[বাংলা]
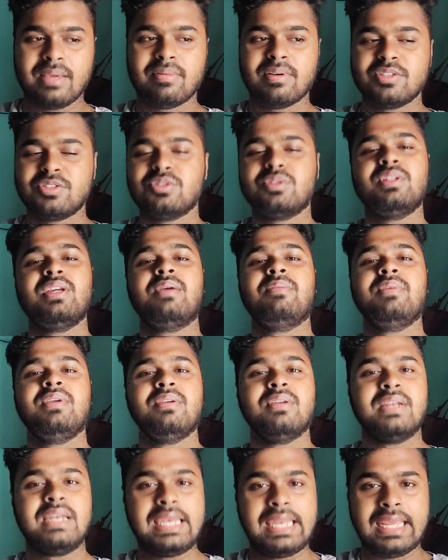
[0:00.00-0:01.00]
এবার যদি
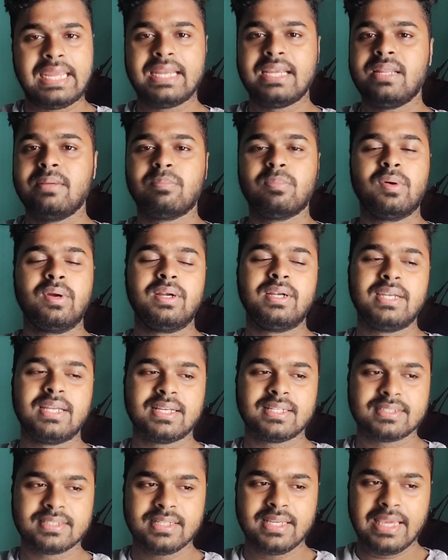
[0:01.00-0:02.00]
আমি নেগেটিভ
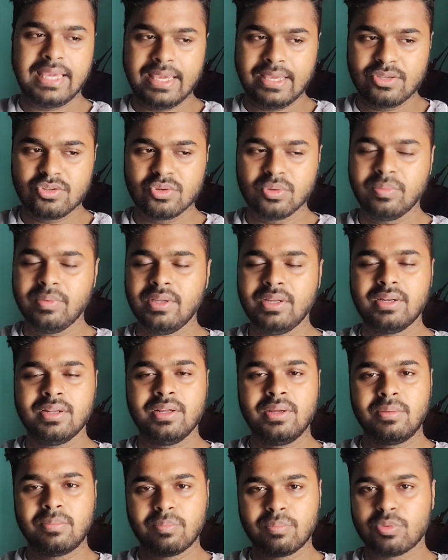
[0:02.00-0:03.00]
পয়েন্টে আসি এই ছবির
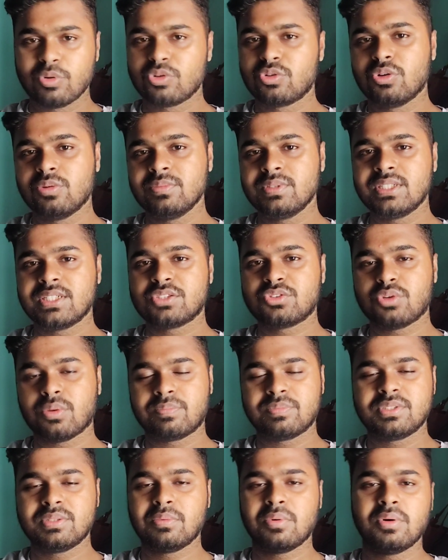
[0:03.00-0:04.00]
প্রথম যেটা
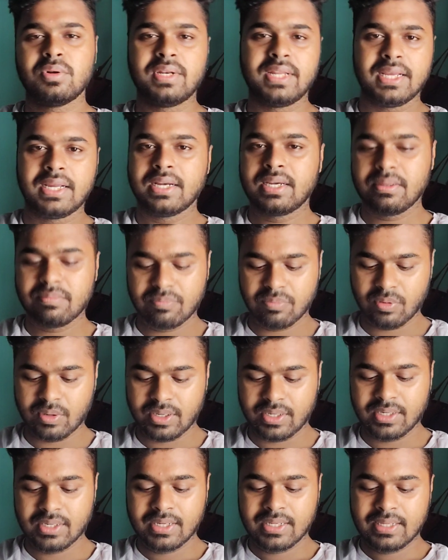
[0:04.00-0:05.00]
সবচেয়ে বড় নেগেটিভ
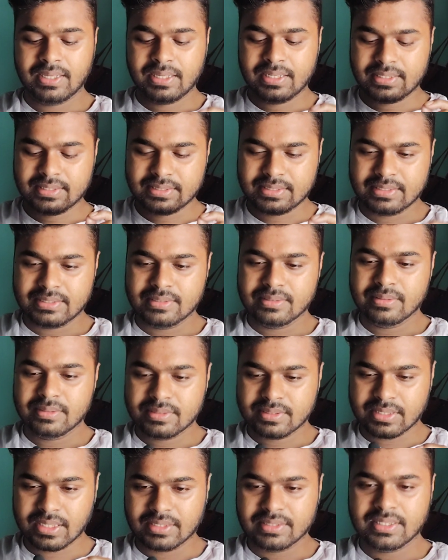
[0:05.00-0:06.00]
পয়েন্ট
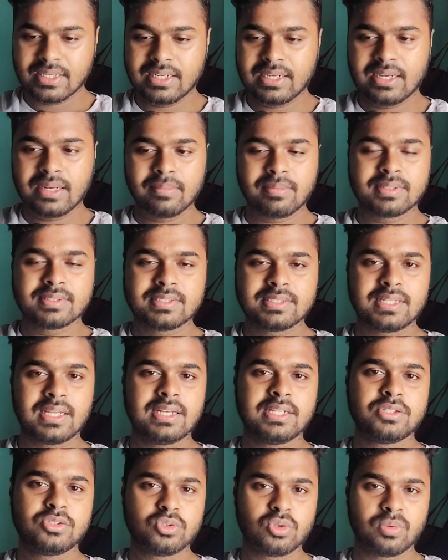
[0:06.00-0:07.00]
লীলা
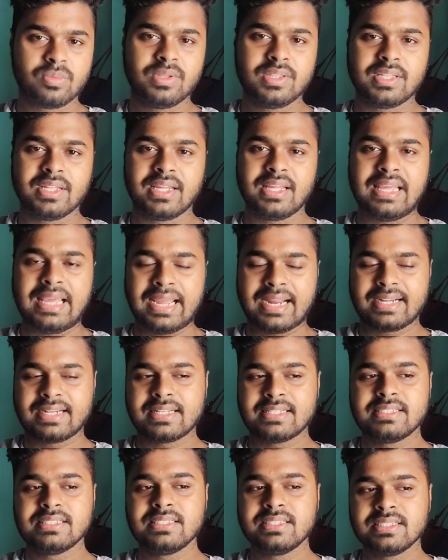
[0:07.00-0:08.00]
বনসালির ছবিতে
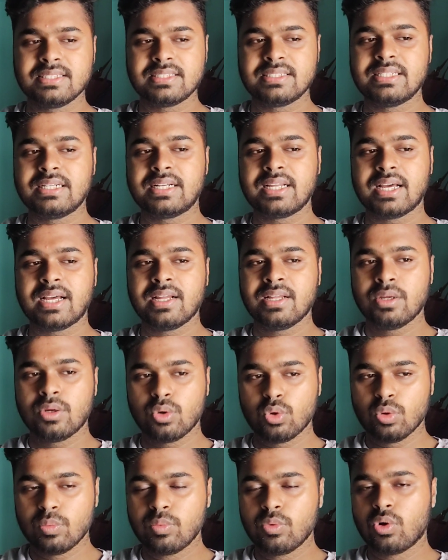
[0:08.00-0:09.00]
একটা জিনিস যেটা
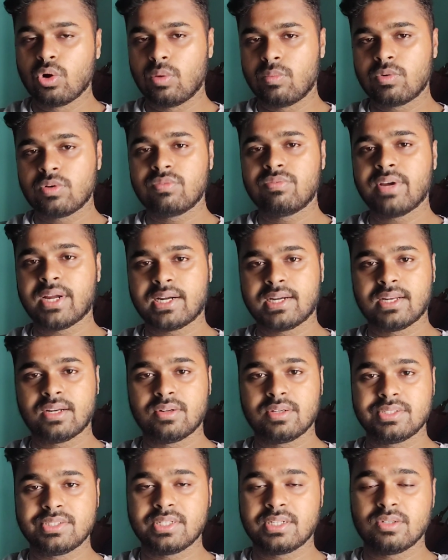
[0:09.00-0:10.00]
খুব কমন
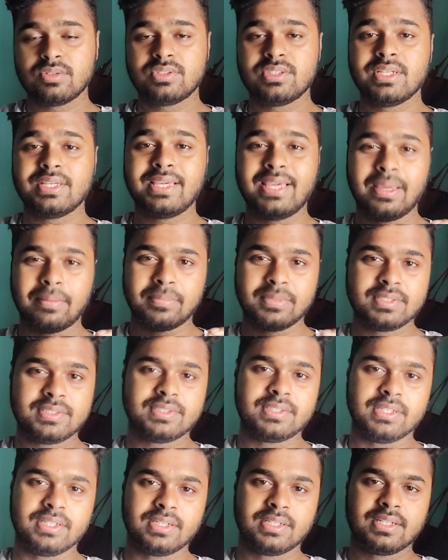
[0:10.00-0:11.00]
ফ্যাক্টর হয় সেটা হচ্ছে
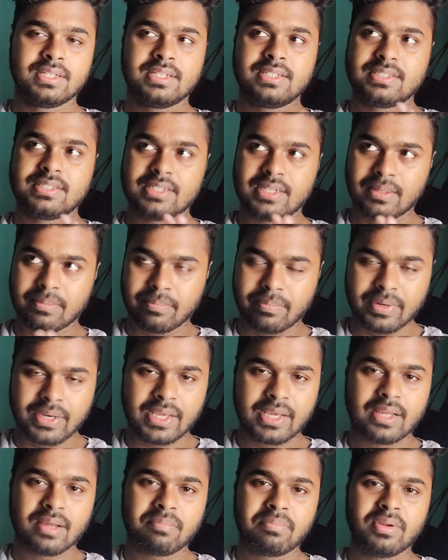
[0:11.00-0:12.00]
কেমিস্ট্রি সেটা
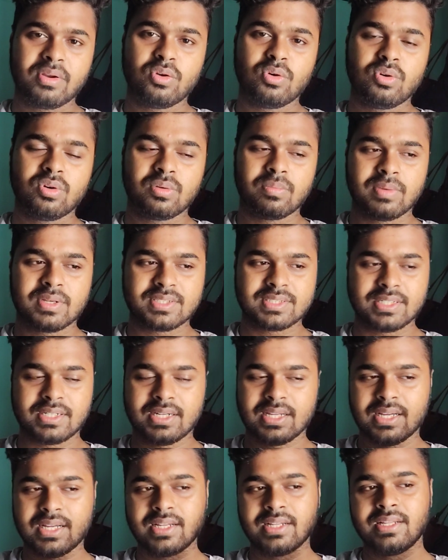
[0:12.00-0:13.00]
ব্রেকআপের হোক বা
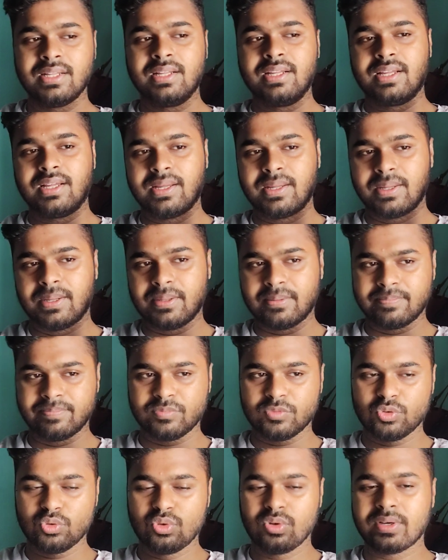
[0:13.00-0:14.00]
সেটা
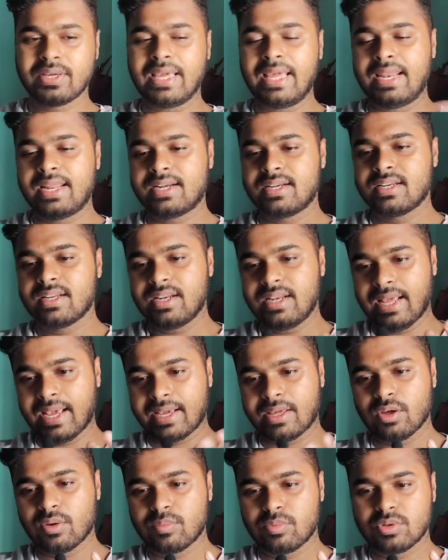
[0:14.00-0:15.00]
দুটো ক্যারেক্টার
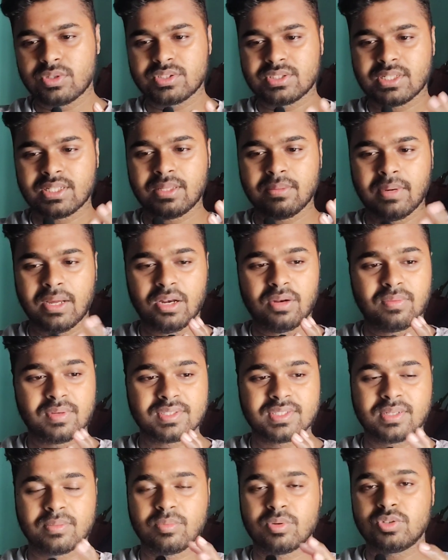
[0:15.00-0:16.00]
একে অপরের সাথে
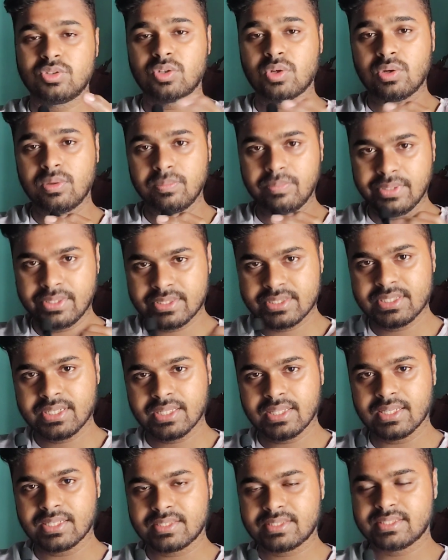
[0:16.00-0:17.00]
ভালোবাসার পর যখন
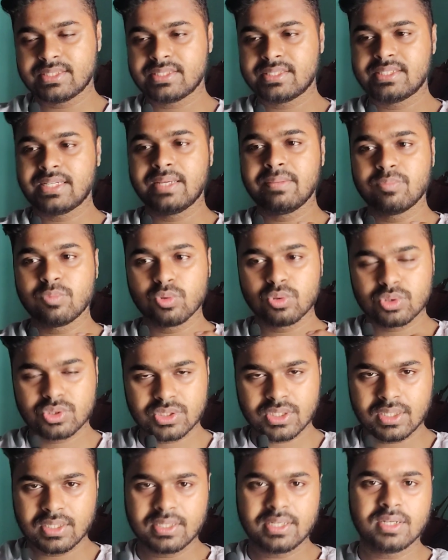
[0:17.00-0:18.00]
বিচ্ছেদ আসছে সেই
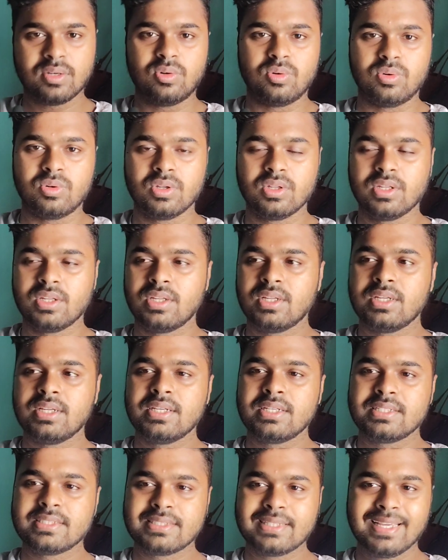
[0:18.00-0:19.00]
পোর্শনটা
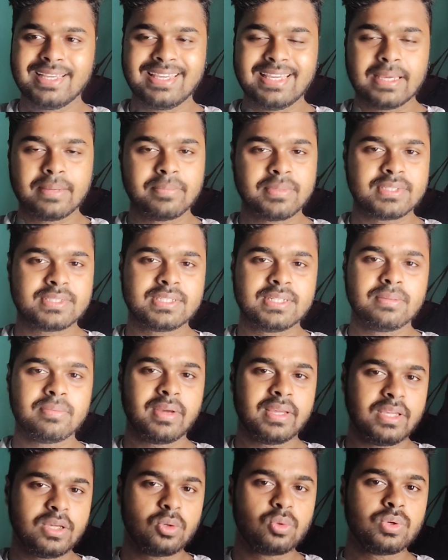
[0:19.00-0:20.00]
সেই কেমিস্ট্রি
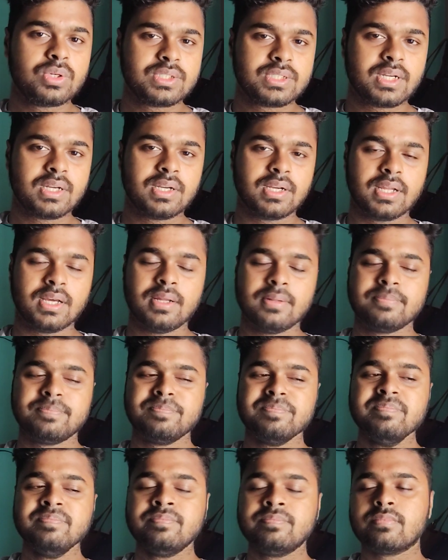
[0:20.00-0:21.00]
বা ইকুয়েশনটা
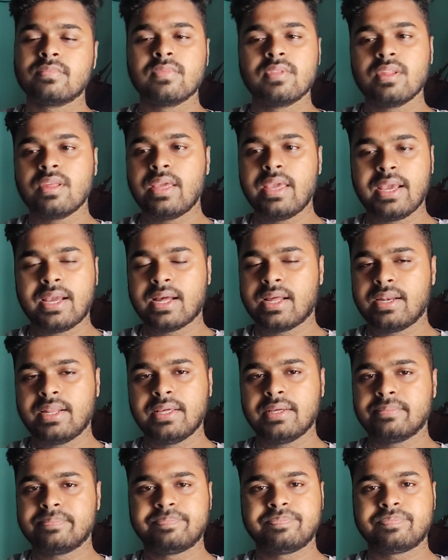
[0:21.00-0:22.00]

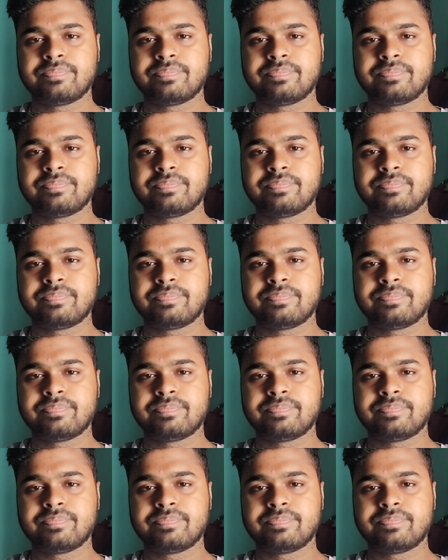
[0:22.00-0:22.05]
এখানে